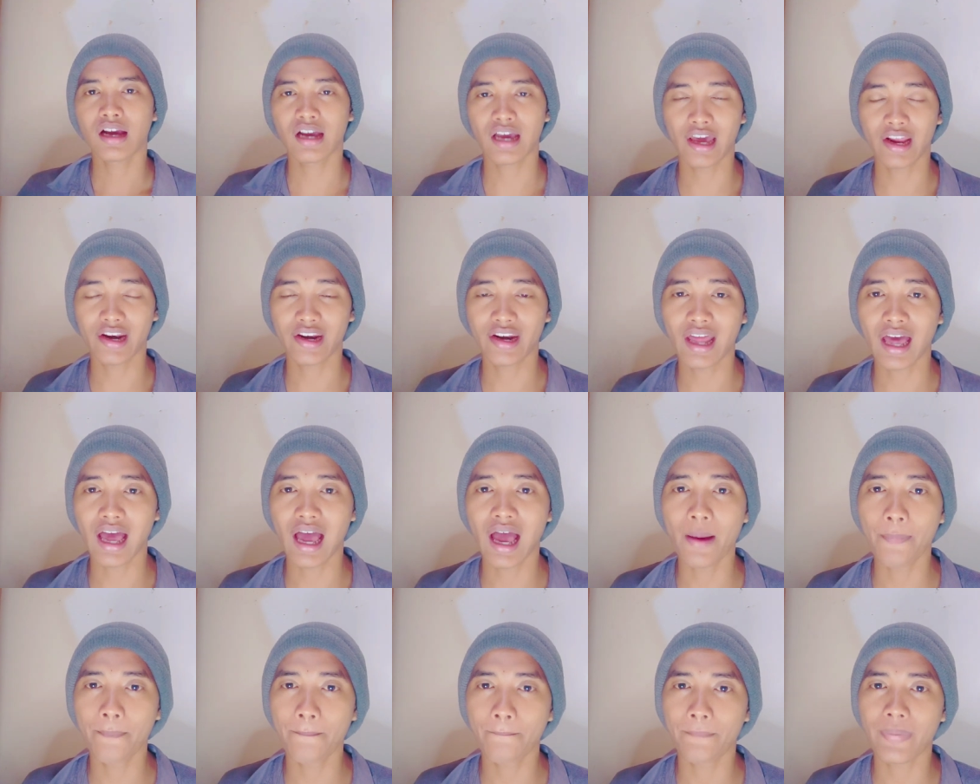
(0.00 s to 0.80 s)
karena
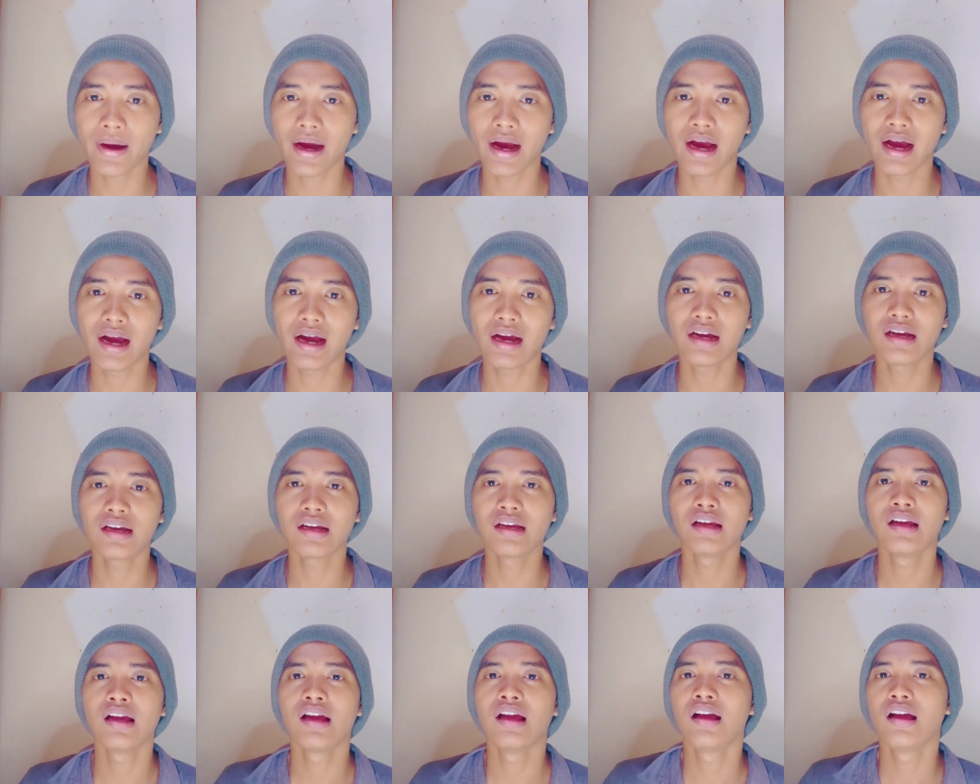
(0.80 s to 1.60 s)
apa?
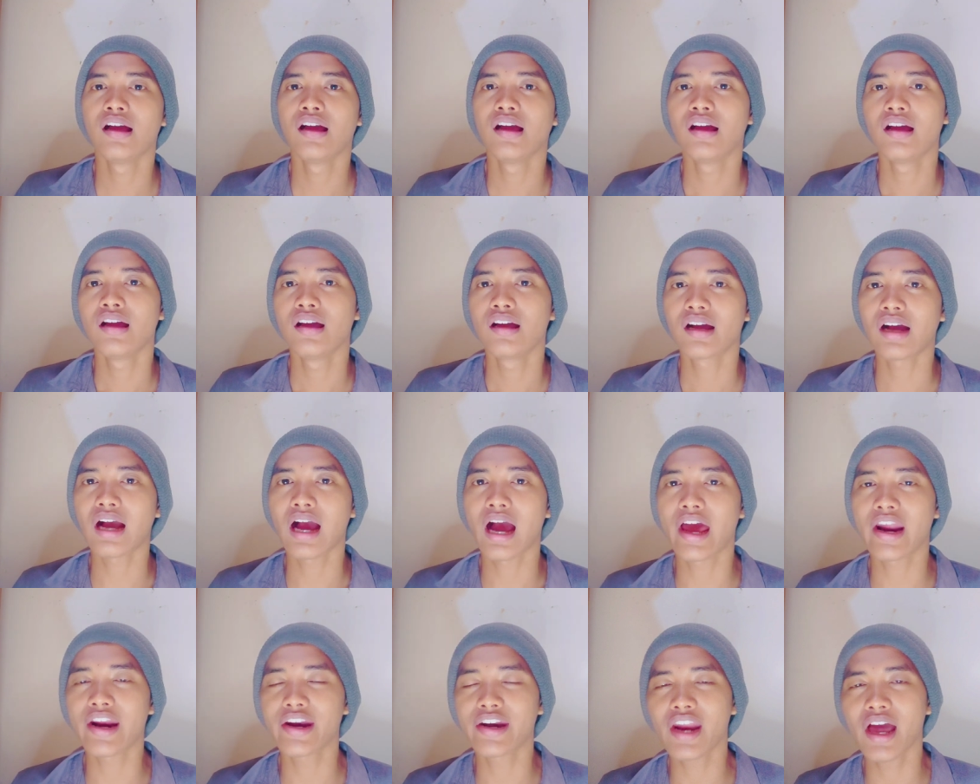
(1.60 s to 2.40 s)

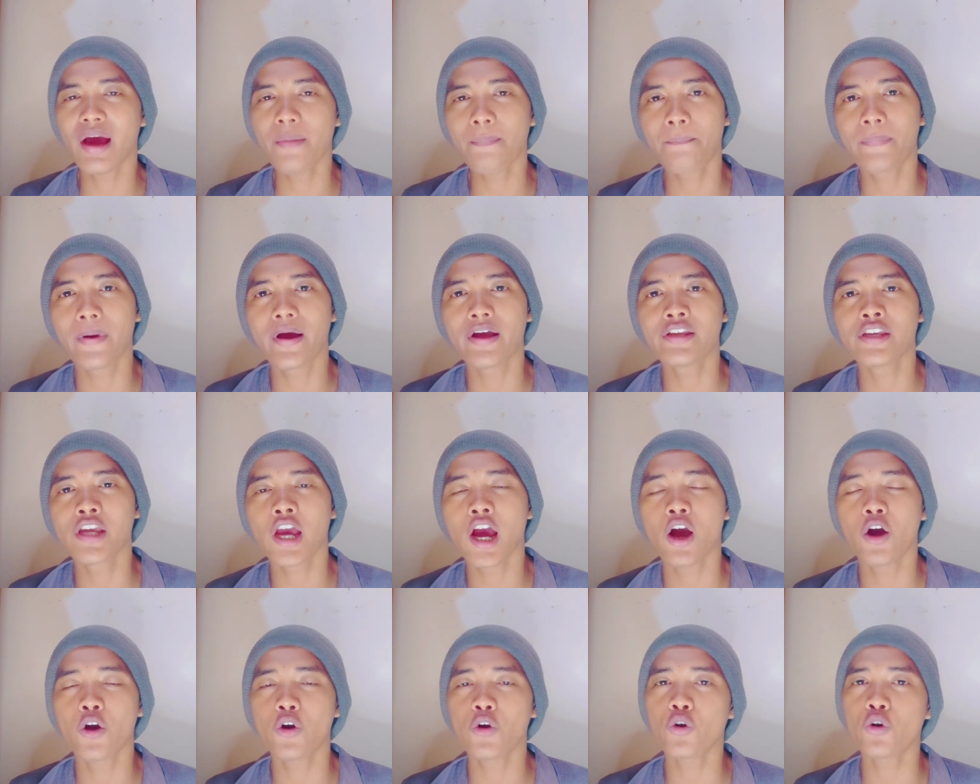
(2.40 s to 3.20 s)
karena
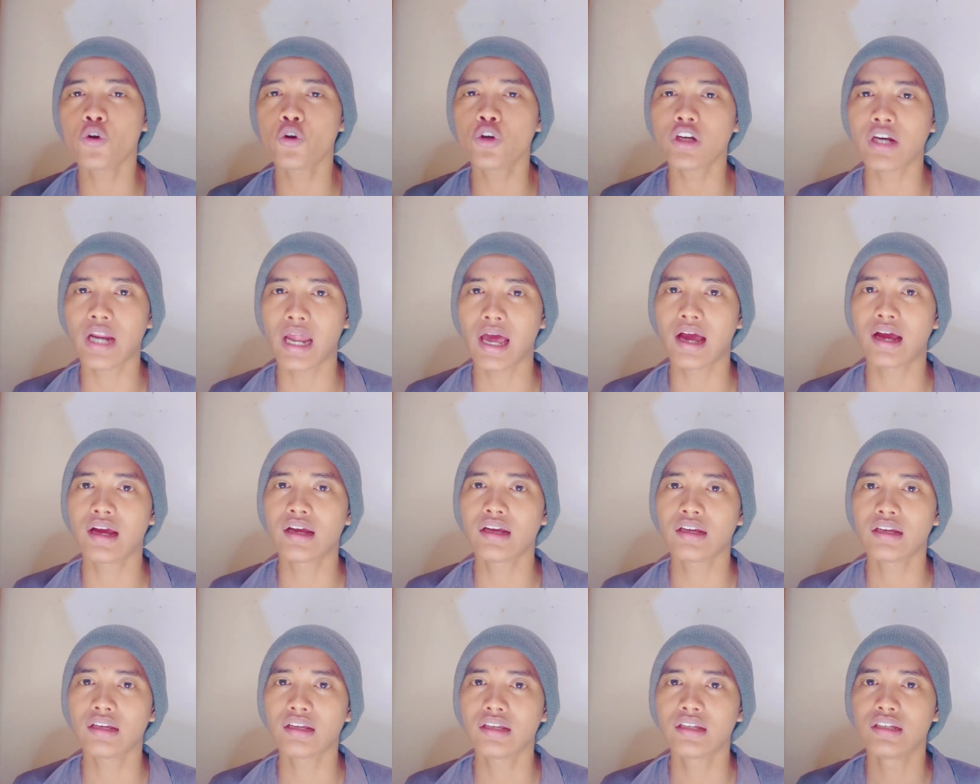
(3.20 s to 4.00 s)
banyak
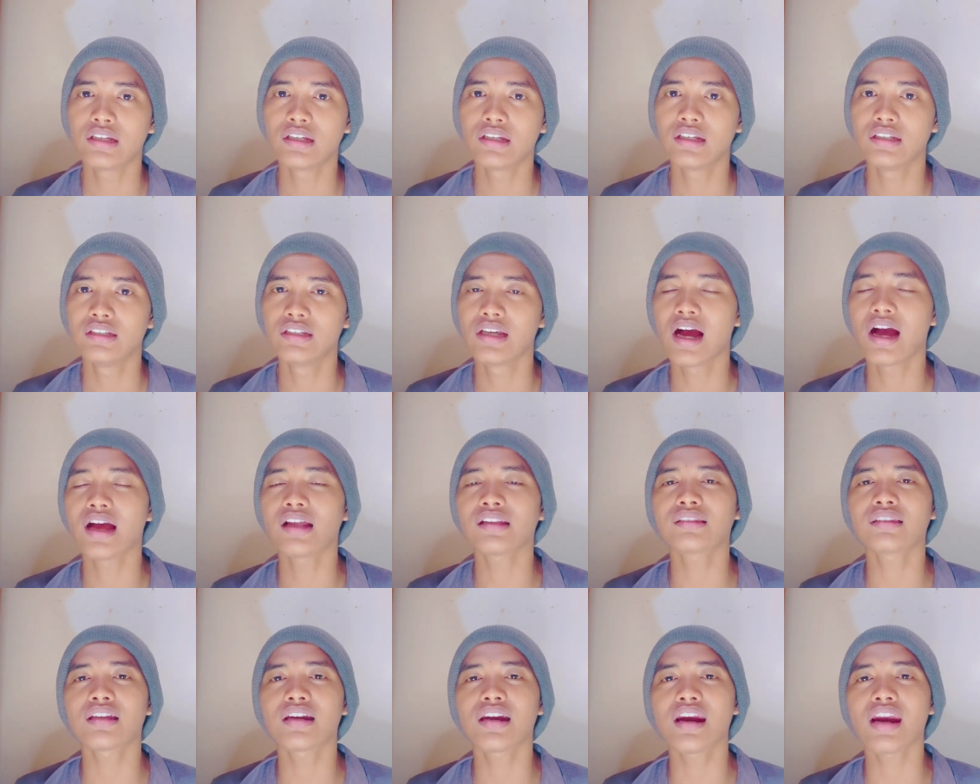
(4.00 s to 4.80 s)
orang yang
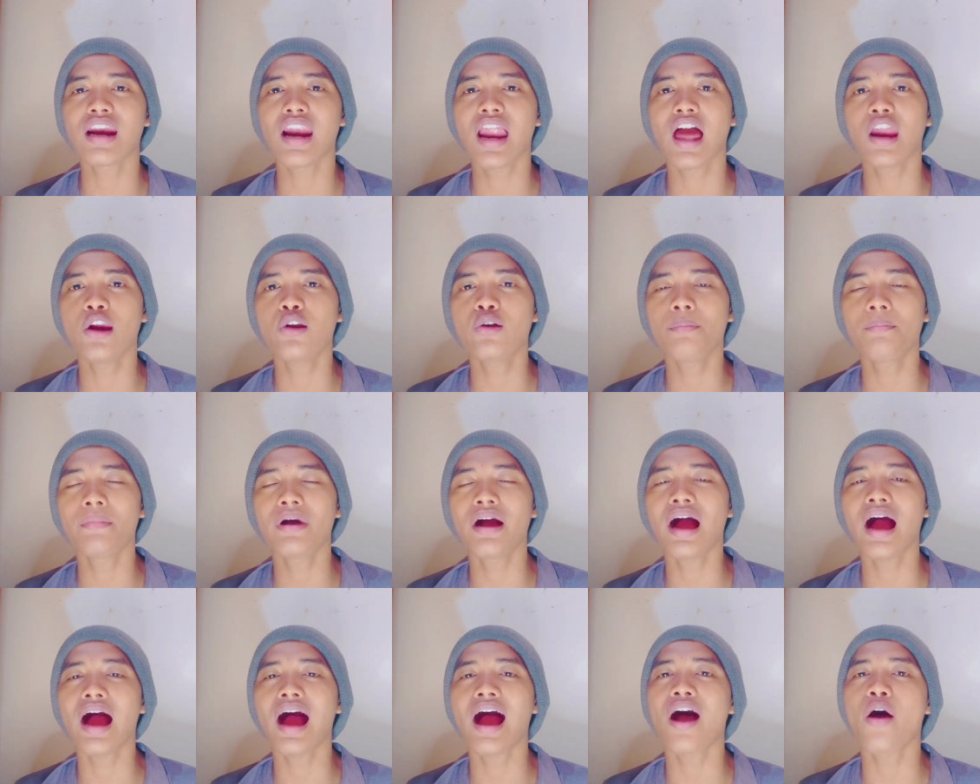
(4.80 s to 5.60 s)
terlalu
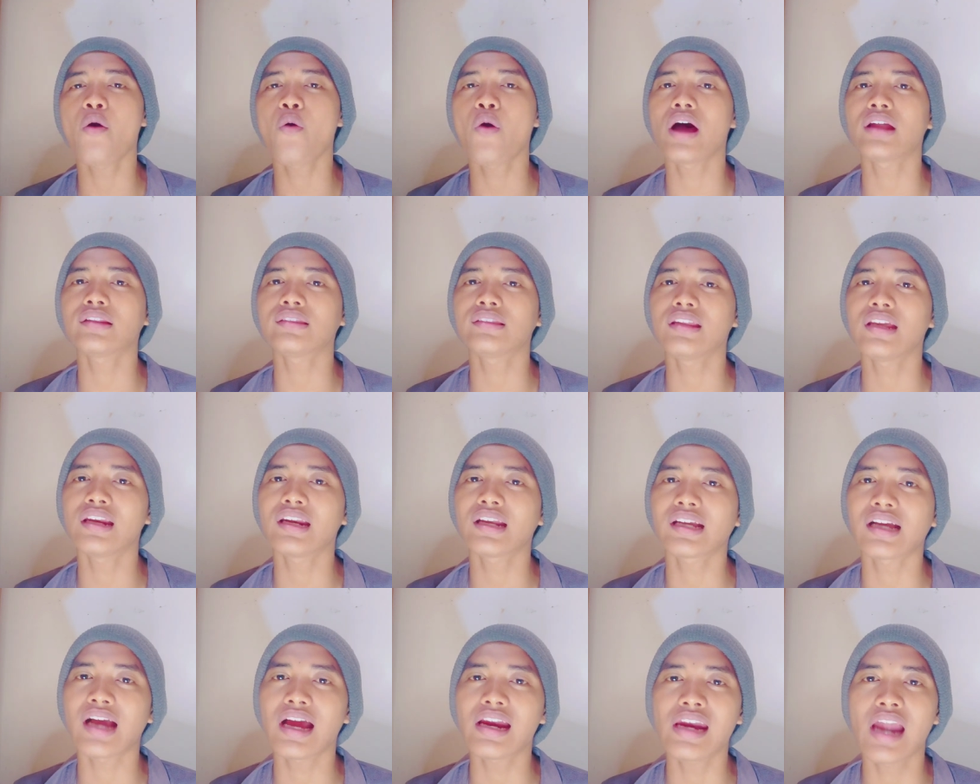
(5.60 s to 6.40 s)

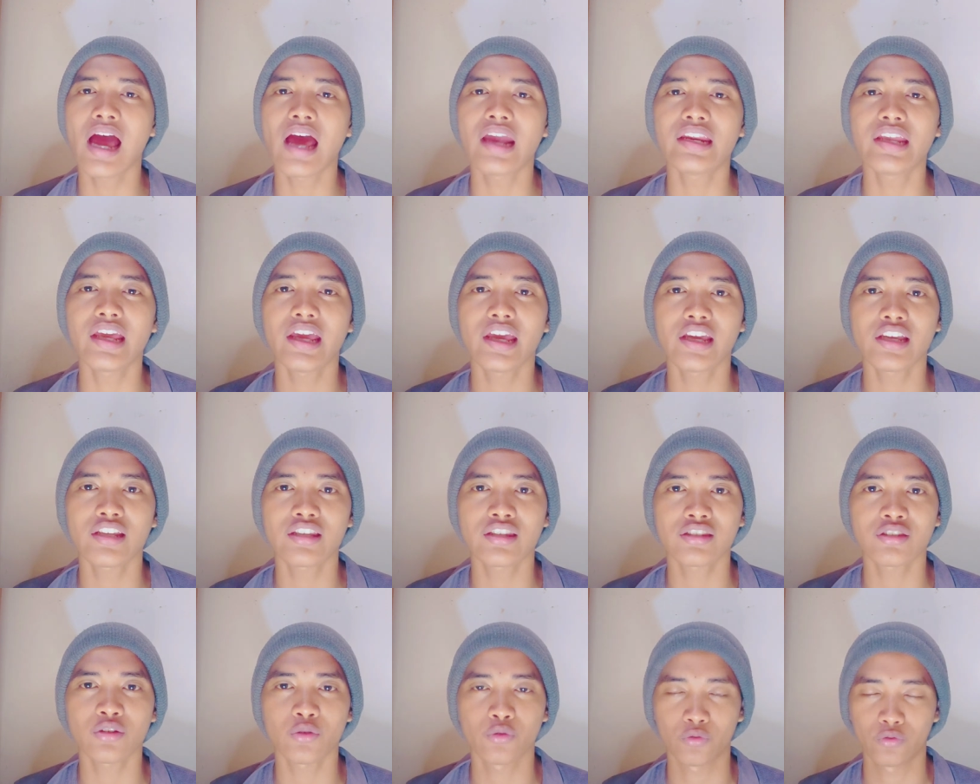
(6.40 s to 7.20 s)
mengkhawatirkan hari
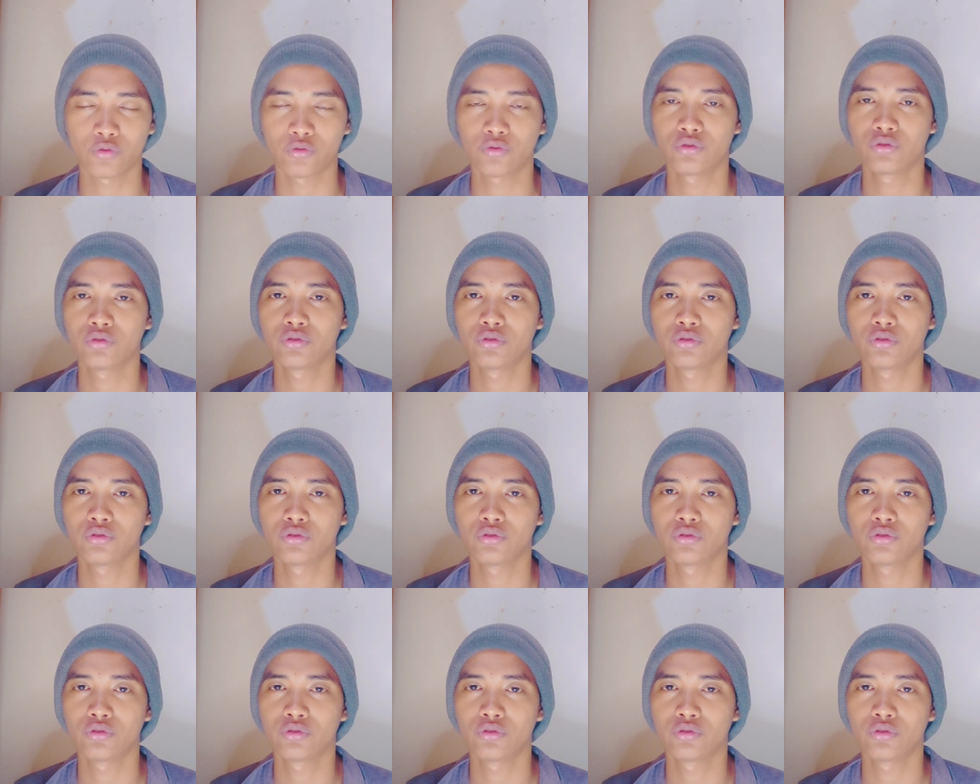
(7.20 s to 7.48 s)
esok.